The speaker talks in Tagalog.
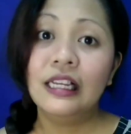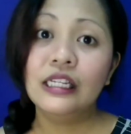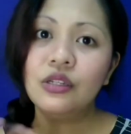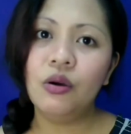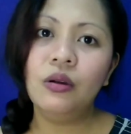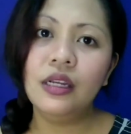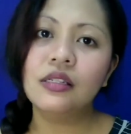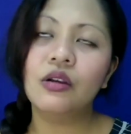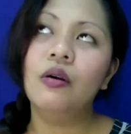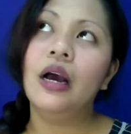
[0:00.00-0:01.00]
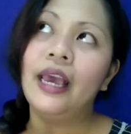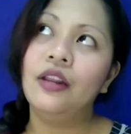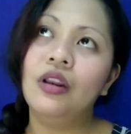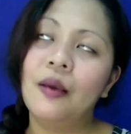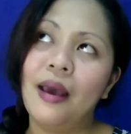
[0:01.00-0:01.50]
So, let's go
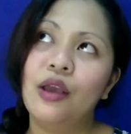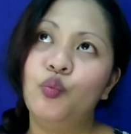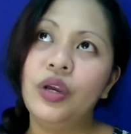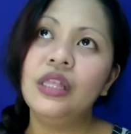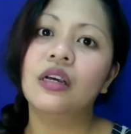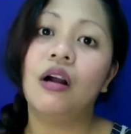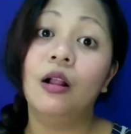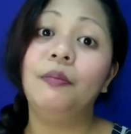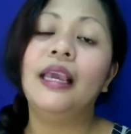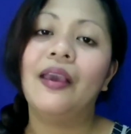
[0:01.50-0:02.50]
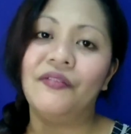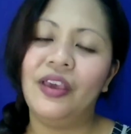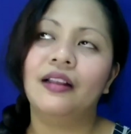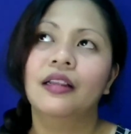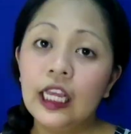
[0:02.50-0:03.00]
ahead naman with the calming
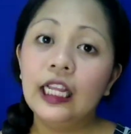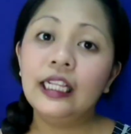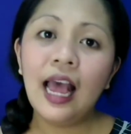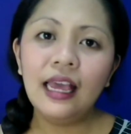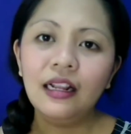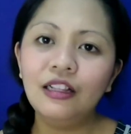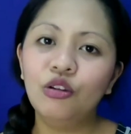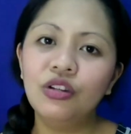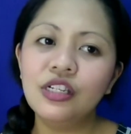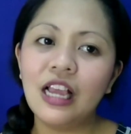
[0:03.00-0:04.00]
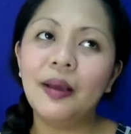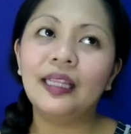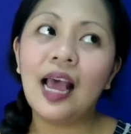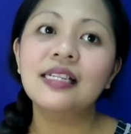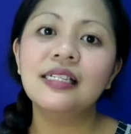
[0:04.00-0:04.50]
effect. Dahil dun sa
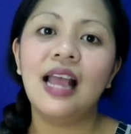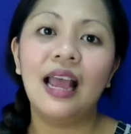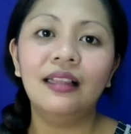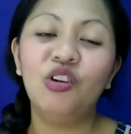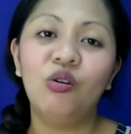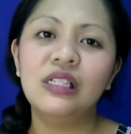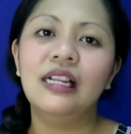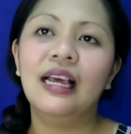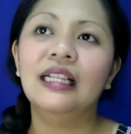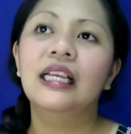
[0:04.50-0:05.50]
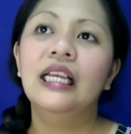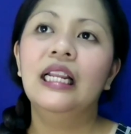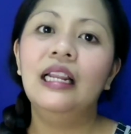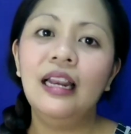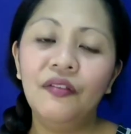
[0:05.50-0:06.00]
mataas na antioxidant
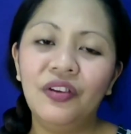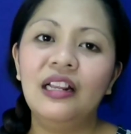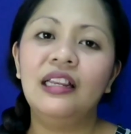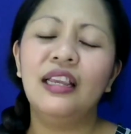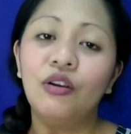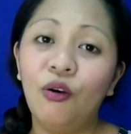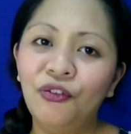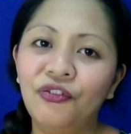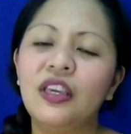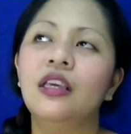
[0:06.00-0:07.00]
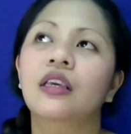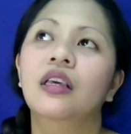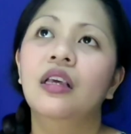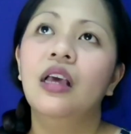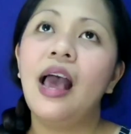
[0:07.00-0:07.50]
level ni coffee,
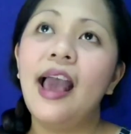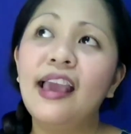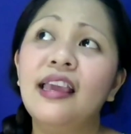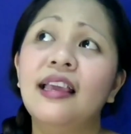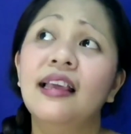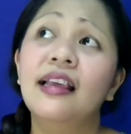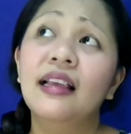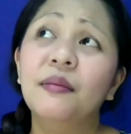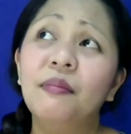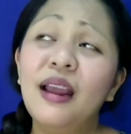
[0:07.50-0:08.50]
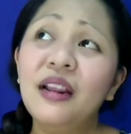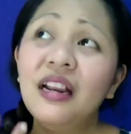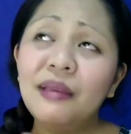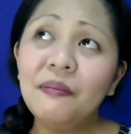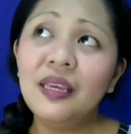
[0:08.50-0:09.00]
ay parang
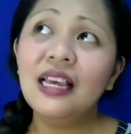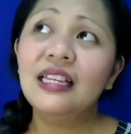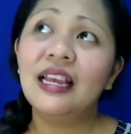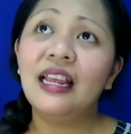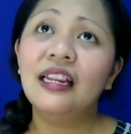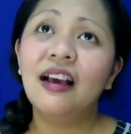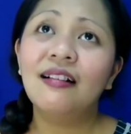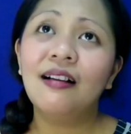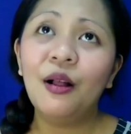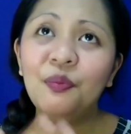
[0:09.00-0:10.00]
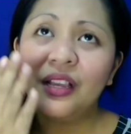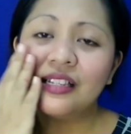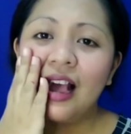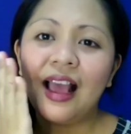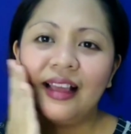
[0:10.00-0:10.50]
nabibigyan niya rin ng
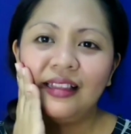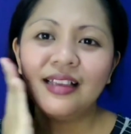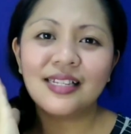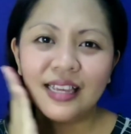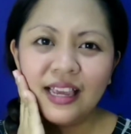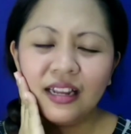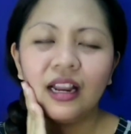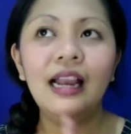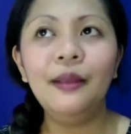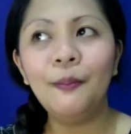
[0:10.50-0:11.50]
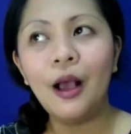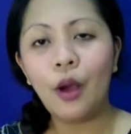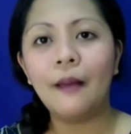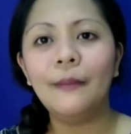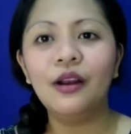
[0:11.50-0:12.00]
calmness ang ating skin.
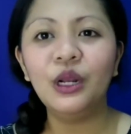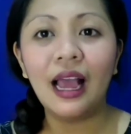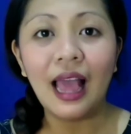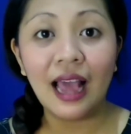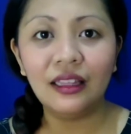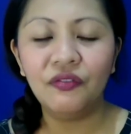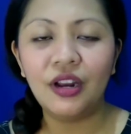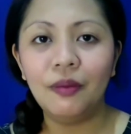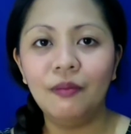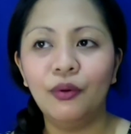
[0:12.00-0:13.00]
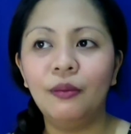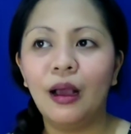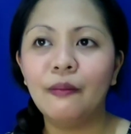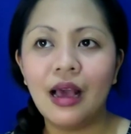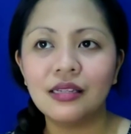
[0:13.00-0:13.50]
Halimbawa, meron kang active na pimple
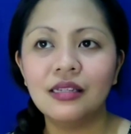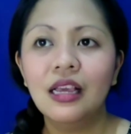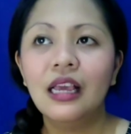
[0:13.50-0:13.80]
mga baks,